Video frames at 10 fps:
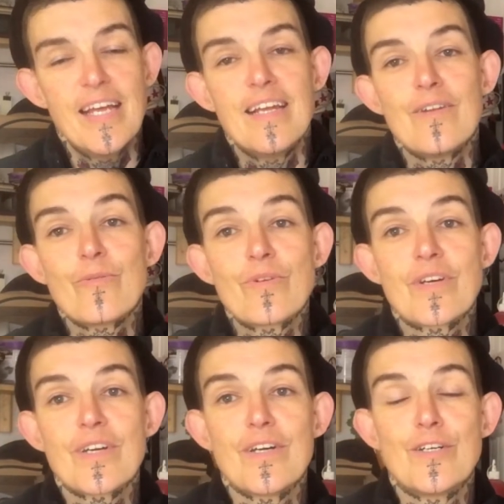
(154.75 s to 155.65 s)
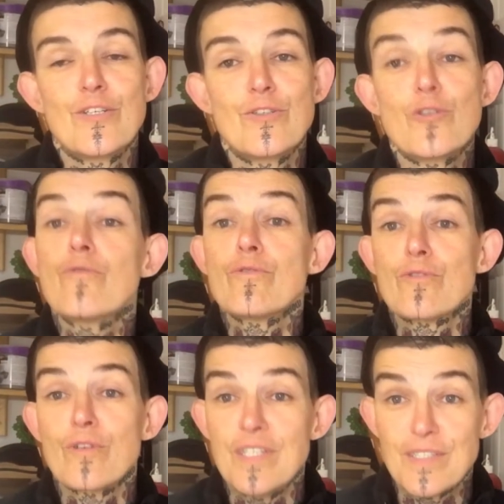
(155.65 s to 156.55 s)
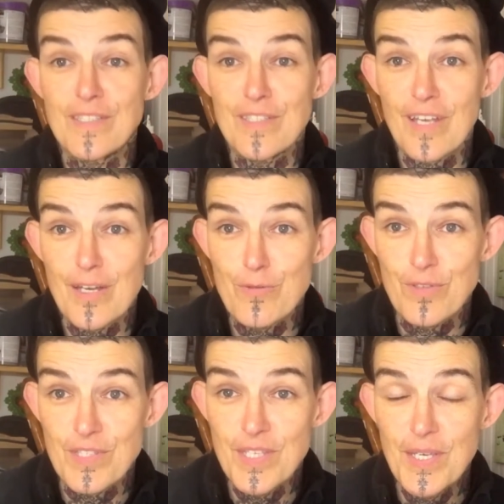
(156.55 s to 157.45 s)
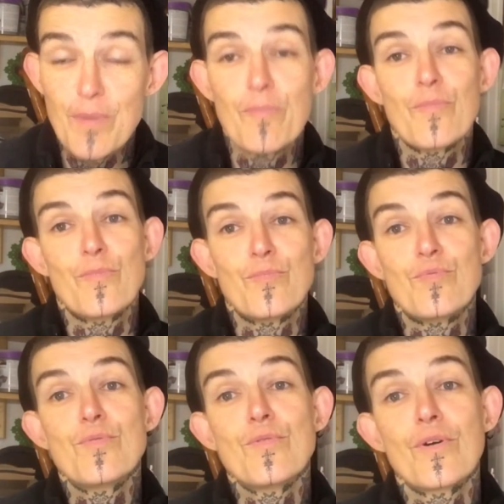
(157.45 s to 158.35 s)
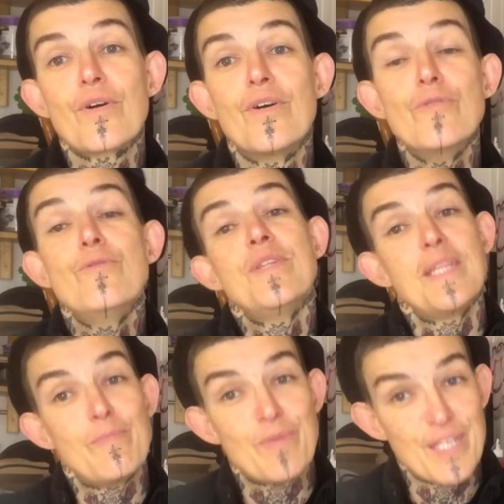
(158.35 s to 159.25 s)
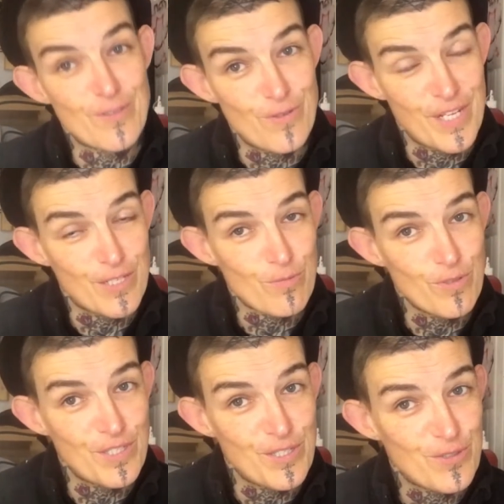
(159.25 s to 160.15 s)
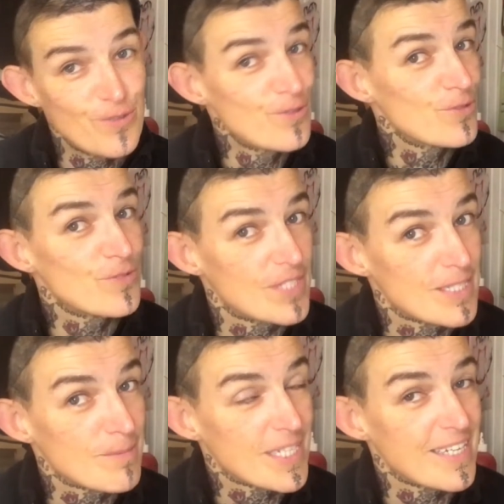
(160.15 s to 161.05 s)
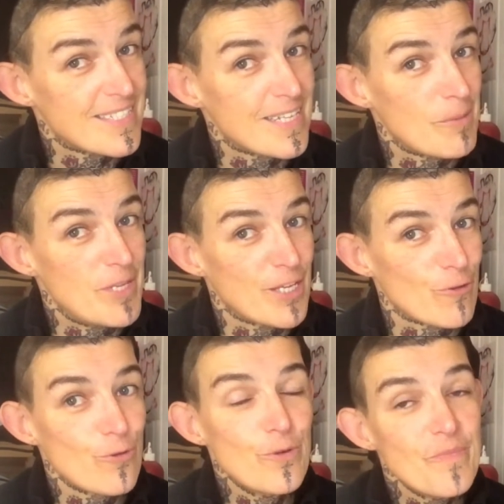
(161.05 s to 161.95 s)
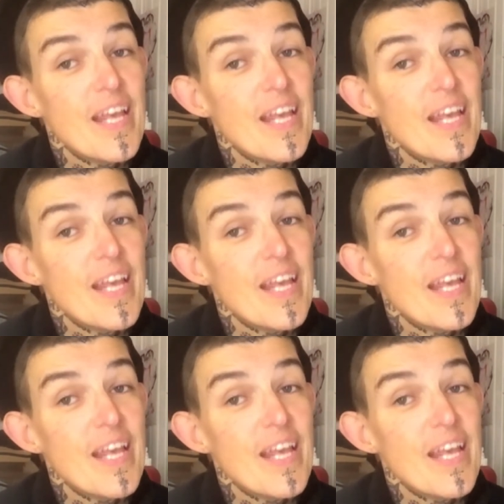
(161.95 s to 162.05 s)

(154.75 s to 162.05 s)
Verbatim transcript: Donc euh, je vous solliciterai aussi pour une des pièces de l'exposition, je vous expliquerai ça bientôt